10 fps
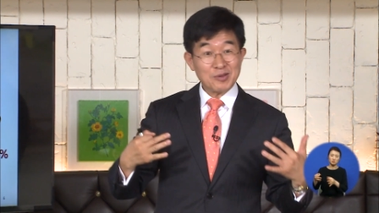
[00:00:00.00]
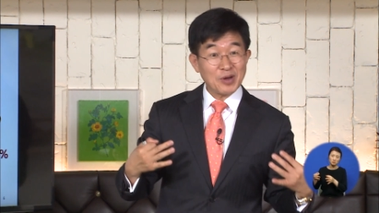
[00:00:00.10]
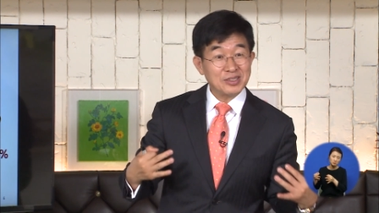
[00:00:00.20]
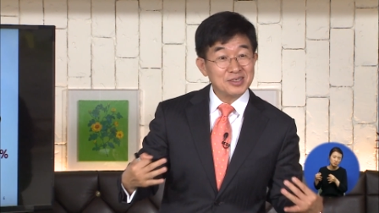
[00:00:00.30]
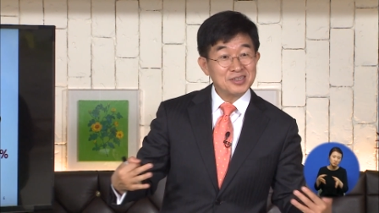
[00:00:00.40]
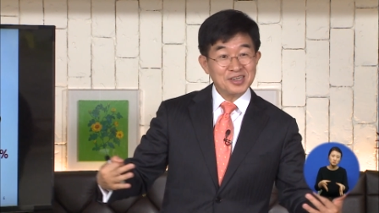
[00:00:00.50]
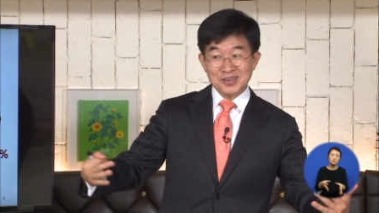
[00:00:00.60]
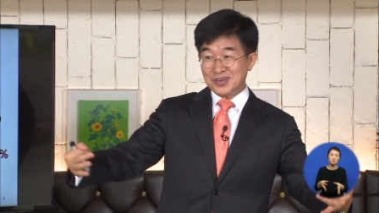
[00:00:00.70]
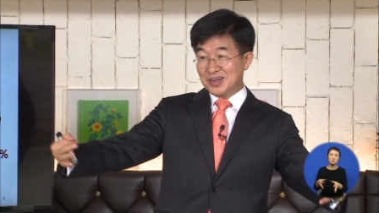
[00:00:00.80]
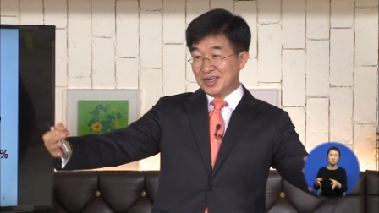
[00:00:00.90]
받은 거예요.
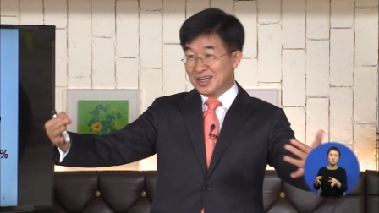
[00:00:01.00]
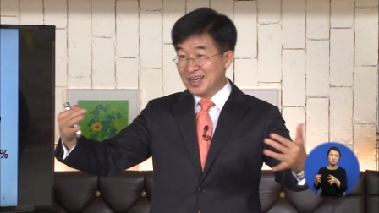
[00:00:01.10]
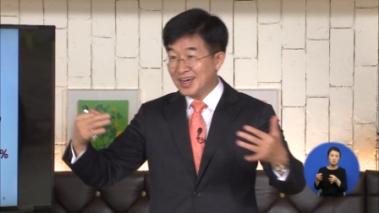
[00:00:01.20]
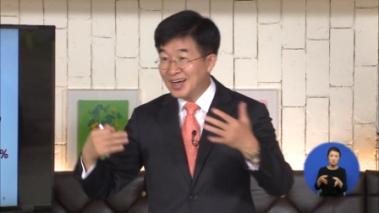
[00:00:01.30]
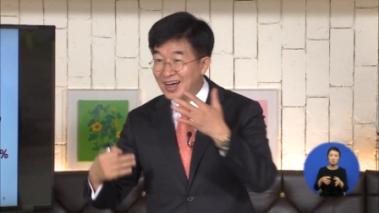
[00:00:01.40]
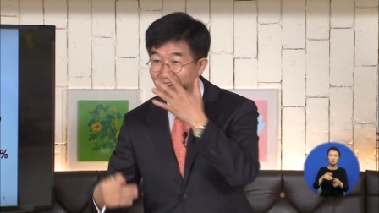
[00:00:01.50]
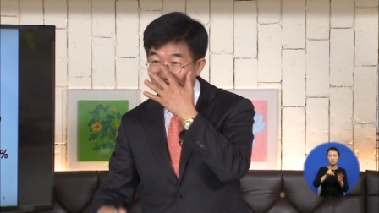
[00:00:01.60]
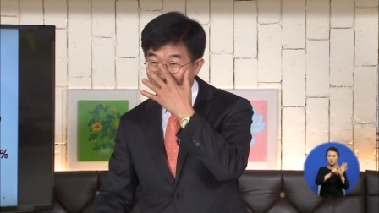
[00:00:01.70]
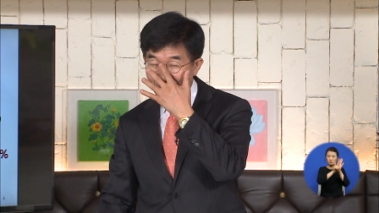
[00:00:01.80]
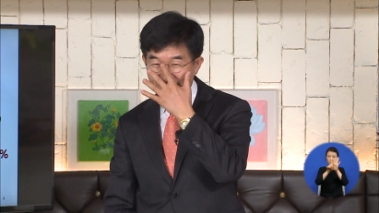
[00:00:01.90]

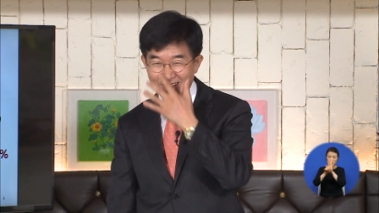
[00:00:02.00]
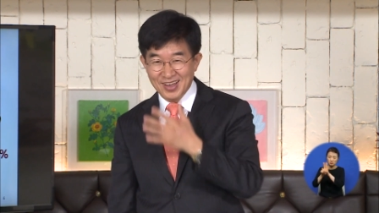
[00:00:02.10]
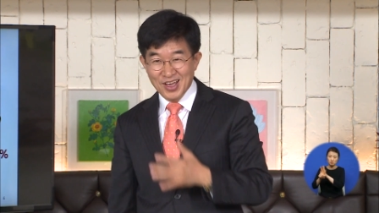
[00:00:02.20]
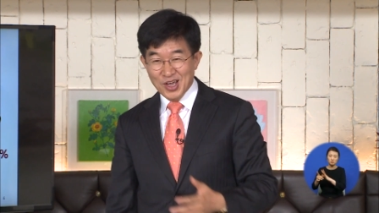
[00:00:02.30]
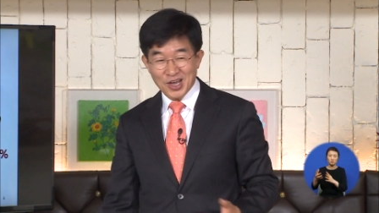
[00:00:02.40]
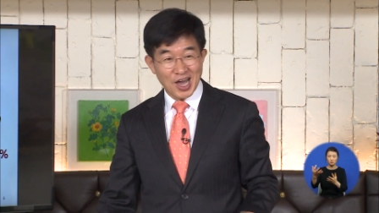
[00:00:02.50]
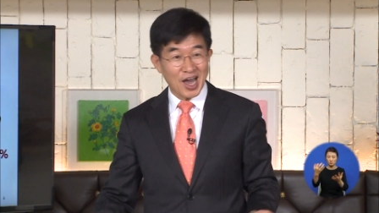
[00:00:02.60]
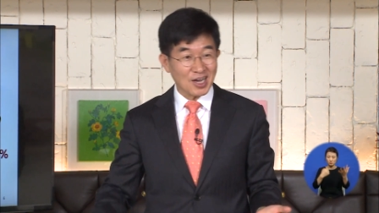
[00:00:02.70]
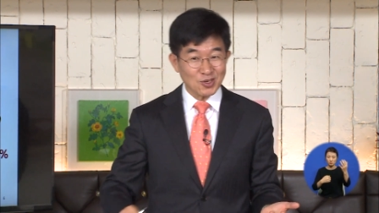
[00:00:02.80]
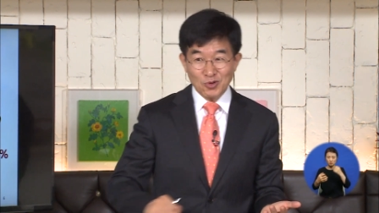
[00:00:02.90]
예, 그
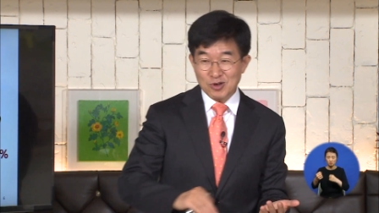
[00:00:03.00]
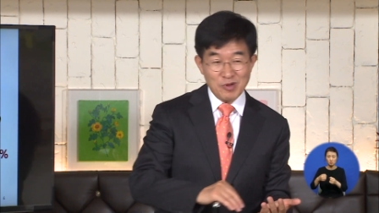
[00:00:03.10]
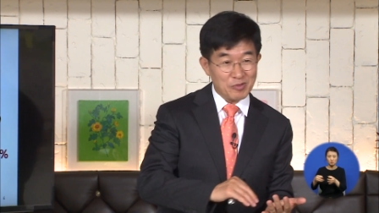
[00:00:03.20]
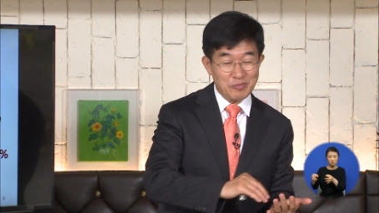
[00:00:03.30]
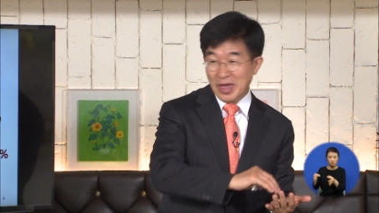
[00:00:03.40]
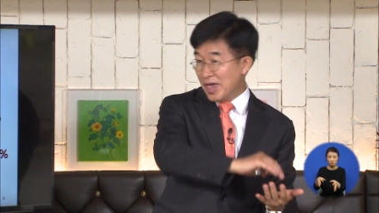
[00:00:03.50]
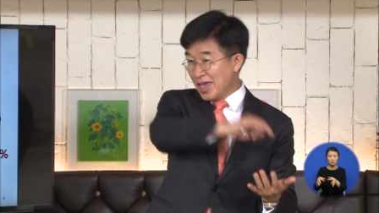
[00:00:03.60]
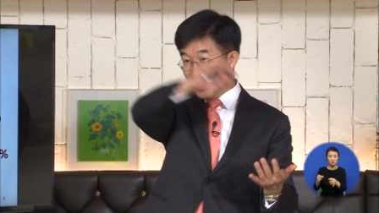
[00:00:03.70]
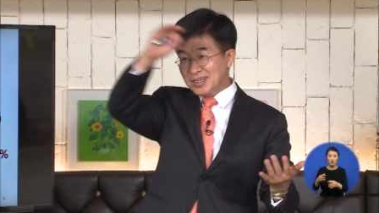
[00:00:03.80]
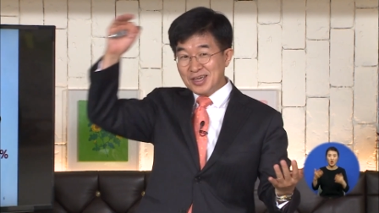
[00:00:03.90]
학교를 막
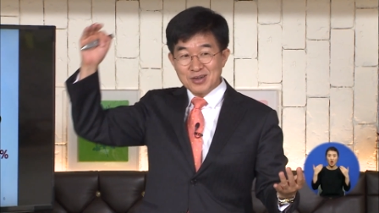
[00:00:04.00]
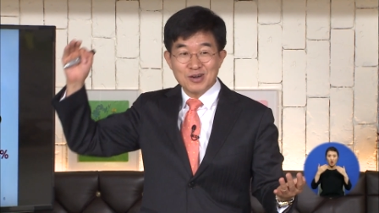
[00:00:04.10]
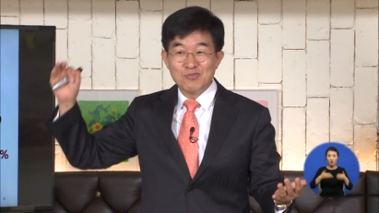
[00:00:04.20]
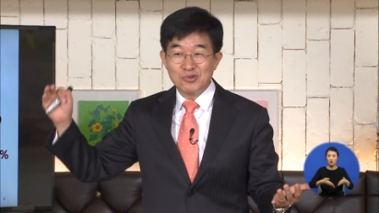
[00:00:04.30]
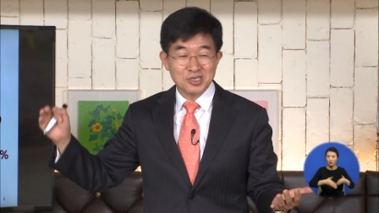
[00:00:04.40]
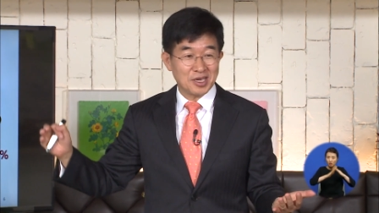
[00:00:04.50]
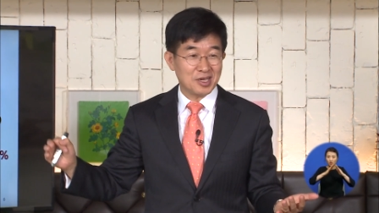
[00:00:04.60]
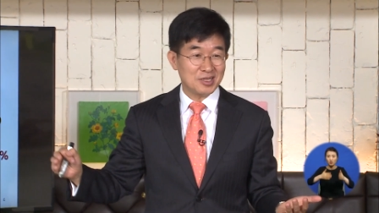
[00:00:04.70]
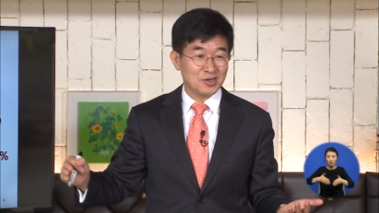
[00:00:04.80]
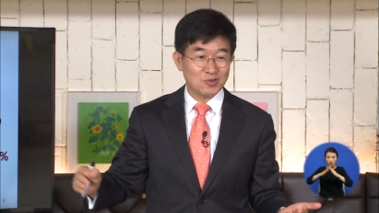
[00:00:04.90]
매일 그냥 건물이
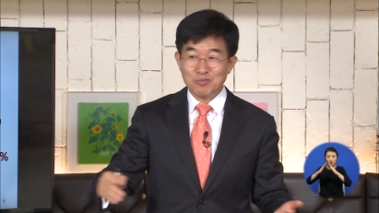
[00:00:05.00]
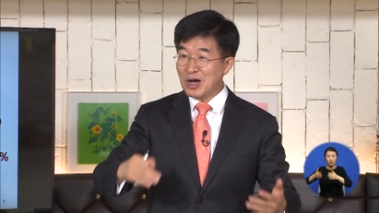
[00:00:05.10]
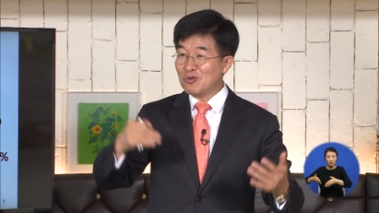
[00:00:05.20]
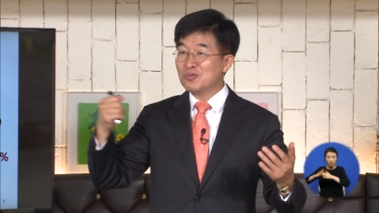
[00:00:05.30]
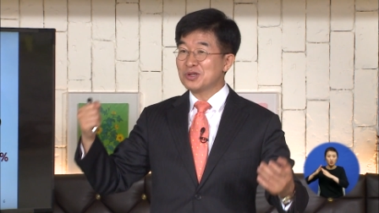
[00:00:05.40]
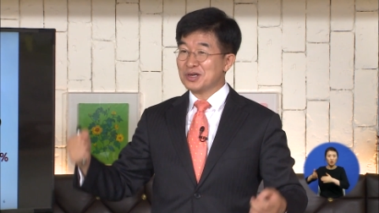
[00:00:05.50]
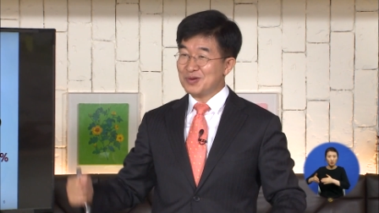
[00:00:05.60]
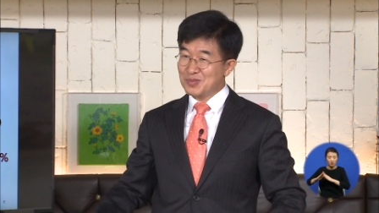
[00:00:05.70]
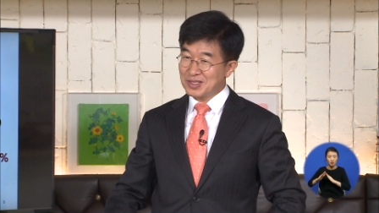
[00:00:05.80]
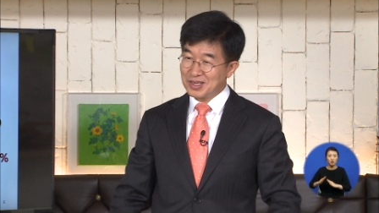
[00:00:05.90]
생길 정도로 바꿔버린 겁니다.